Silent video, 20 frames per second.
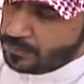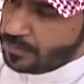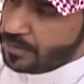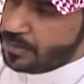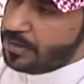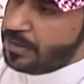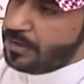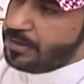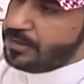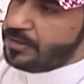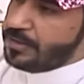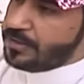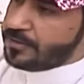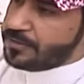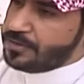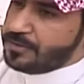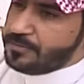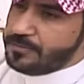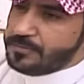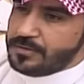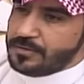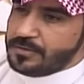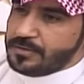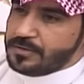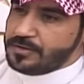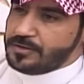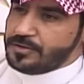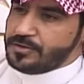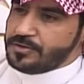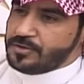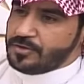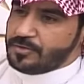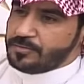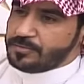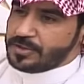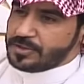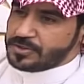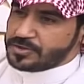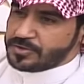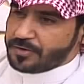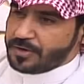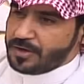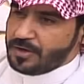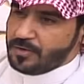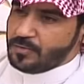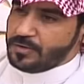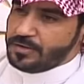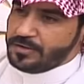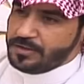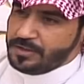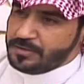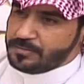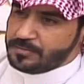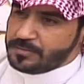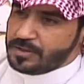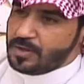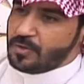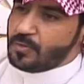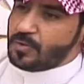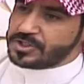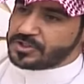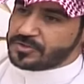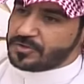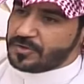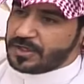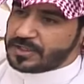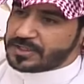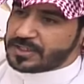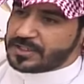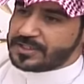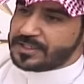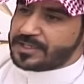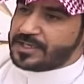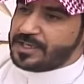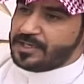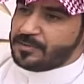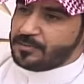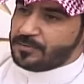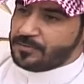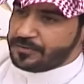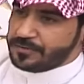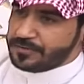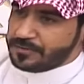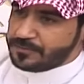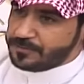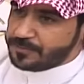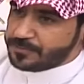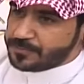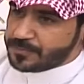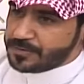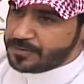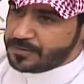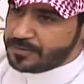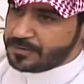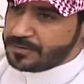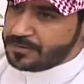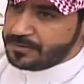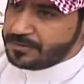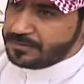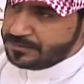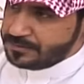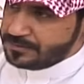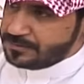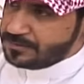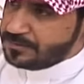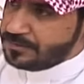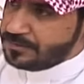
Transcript: والله العظيم ان عندهم من الجراه والعلم لو وجدوا خطا تكلموا فيه يا سلام